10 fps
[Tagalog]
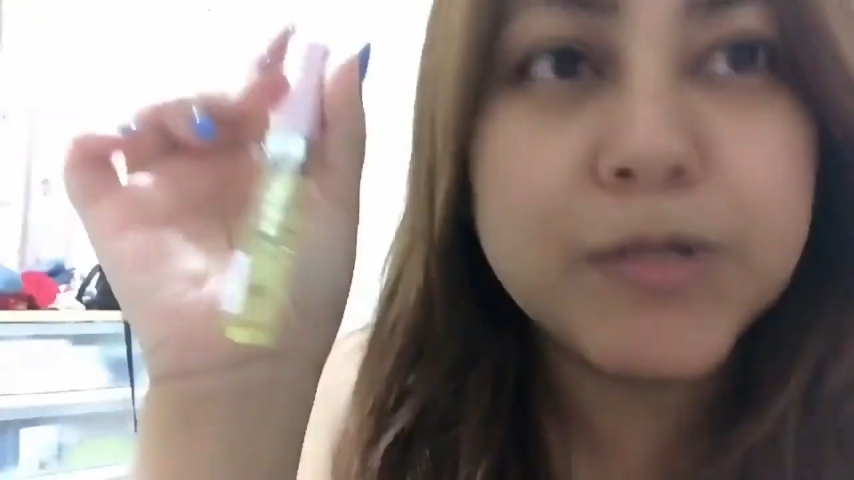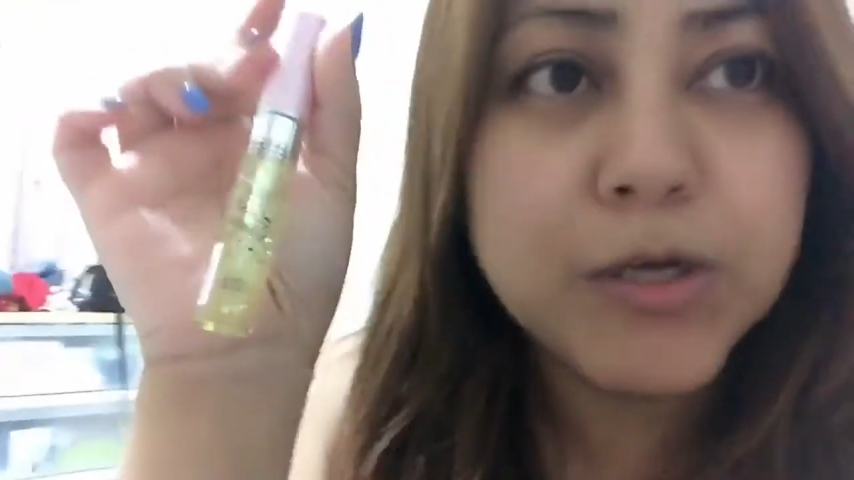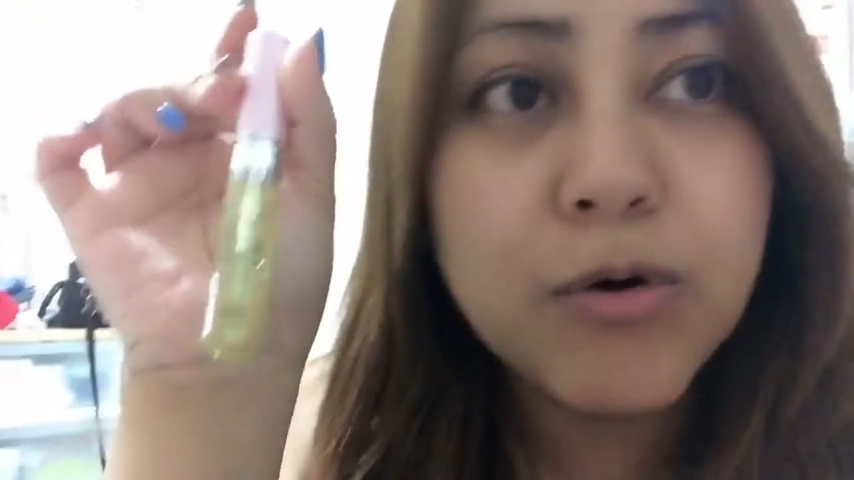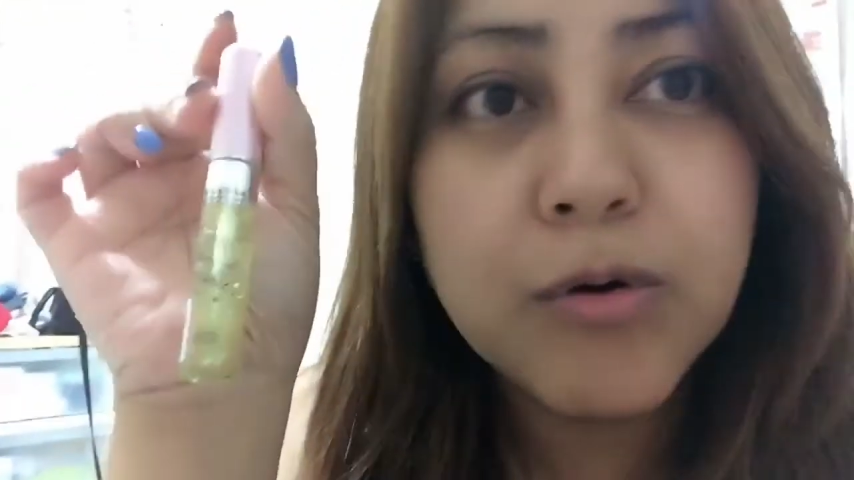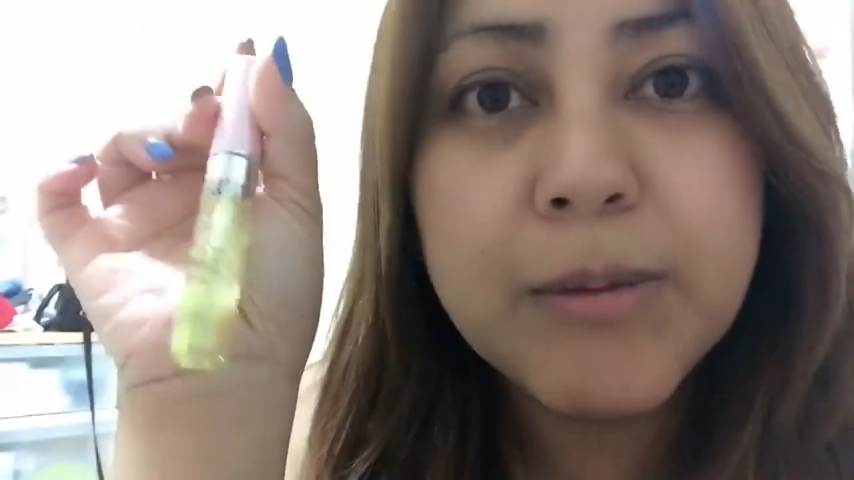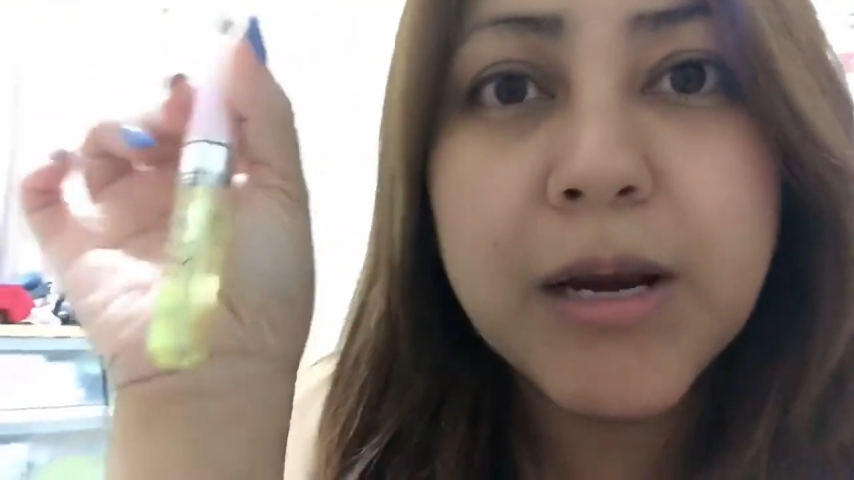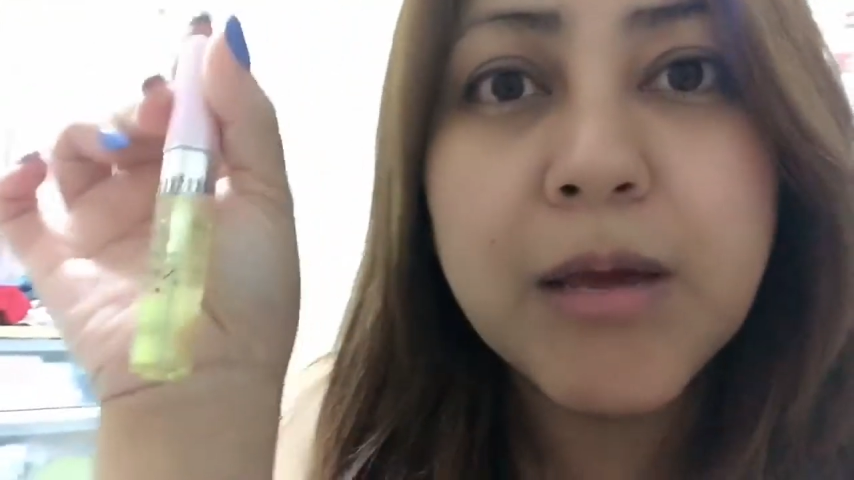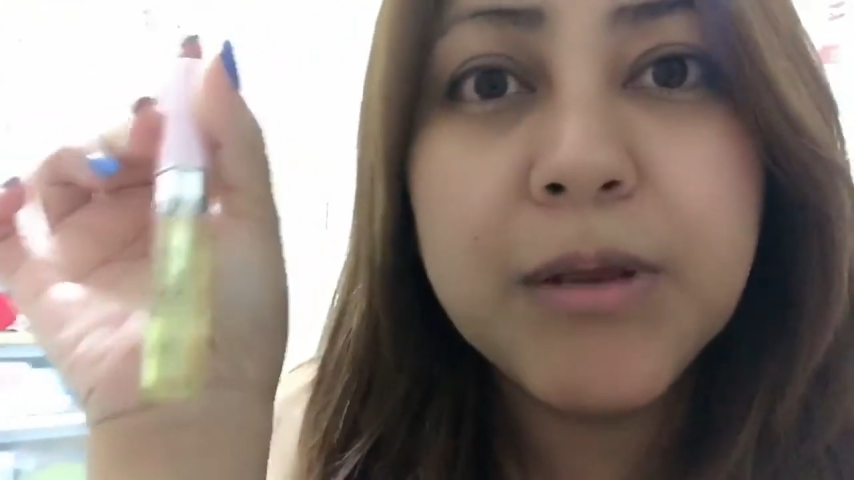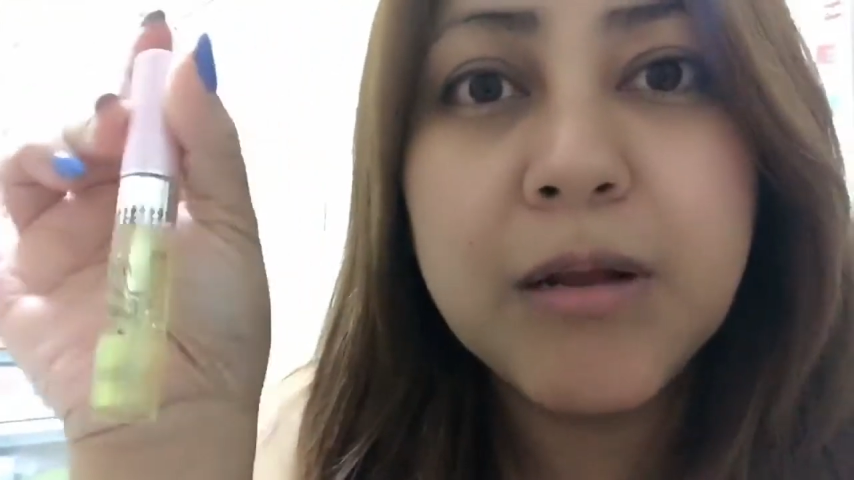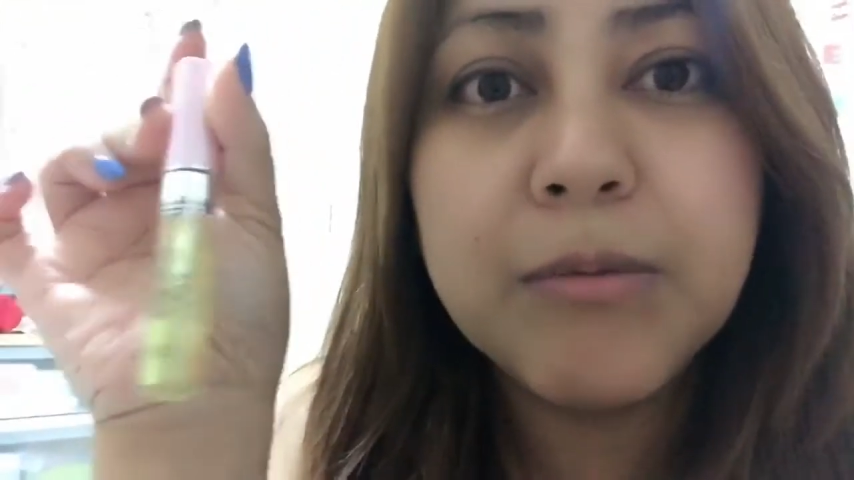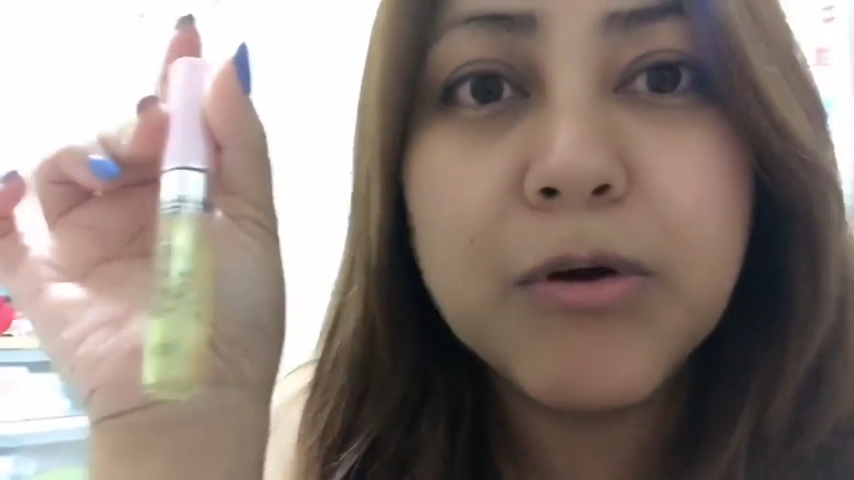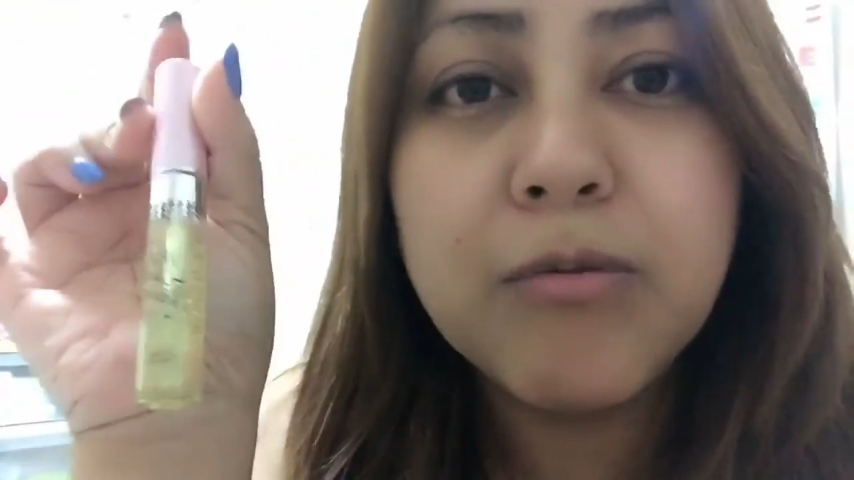siguro marami namang